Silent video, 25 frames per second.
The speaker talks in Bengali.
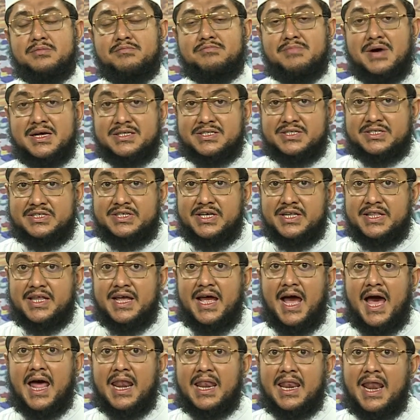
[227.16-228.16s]
মসজিদে
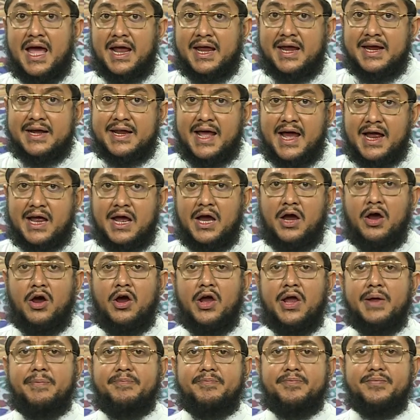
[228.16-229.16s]
আল্লাহকে ডাকা
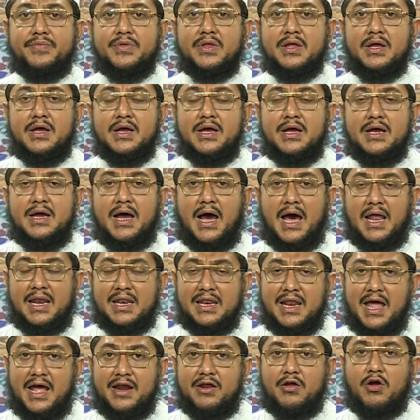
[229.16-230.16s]
হয়
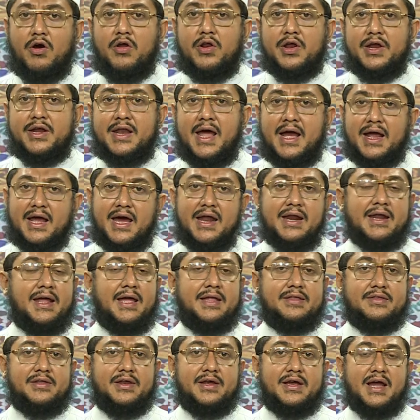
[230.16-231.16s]
আল্লাহর ঘরে ডাকার
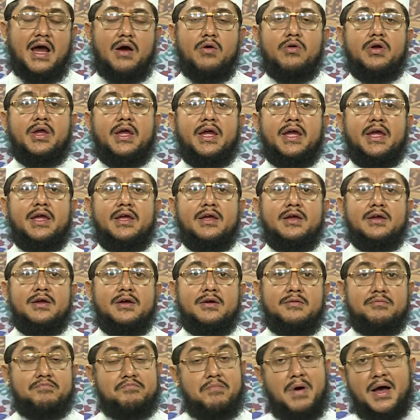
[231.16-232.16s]
ক্ষেত্রে কাউকে
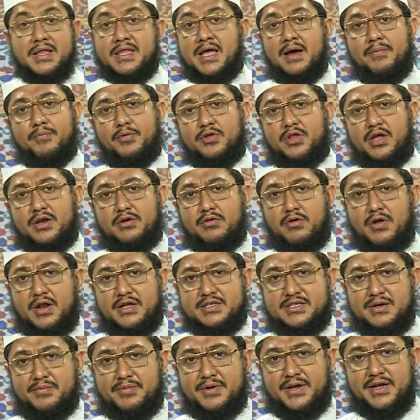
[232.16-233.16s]
বাধা প্রদান করা
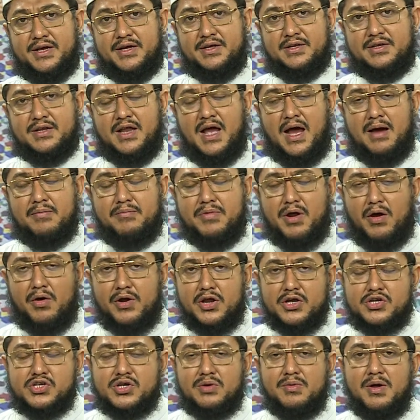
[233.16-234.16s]
যাবে না আমরা
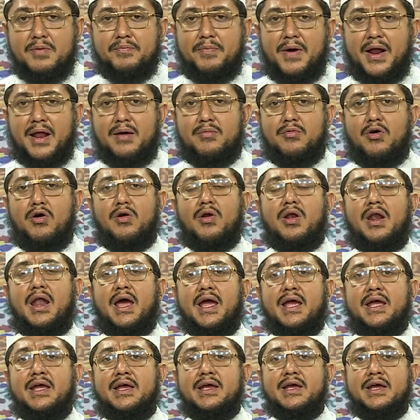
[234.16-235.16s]
অনেক সময় পাড়া
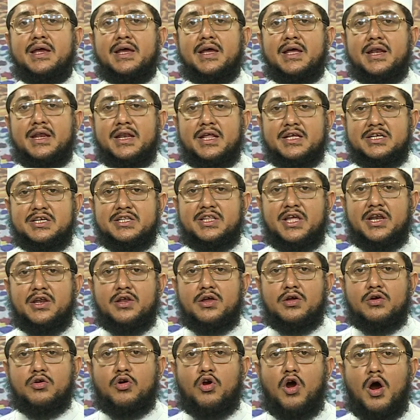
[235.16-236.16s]
মহল্লায় নিজেদের
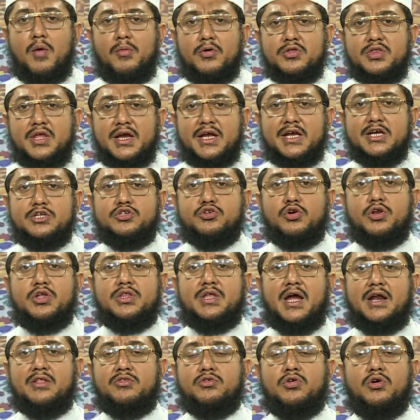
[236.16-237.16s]
ক্ষমতাকে
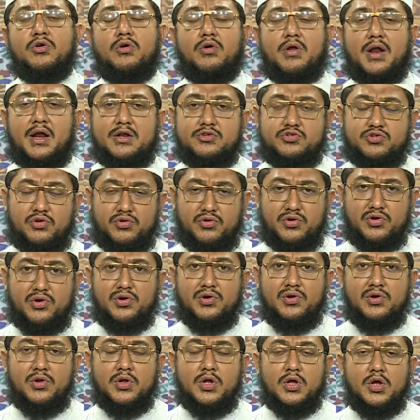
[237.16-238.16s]
চরিতার্থ করার জন্য
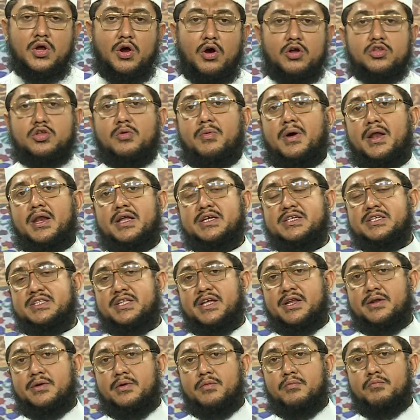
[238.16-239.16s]
অথবা
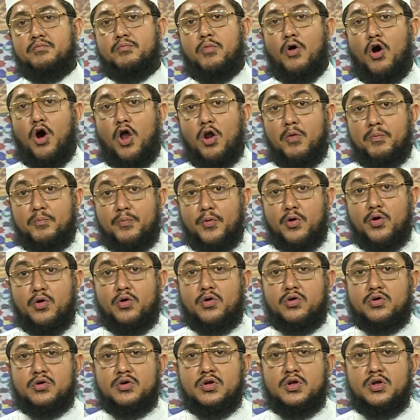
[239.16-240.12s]
নিজেদের বল প্রয়োগ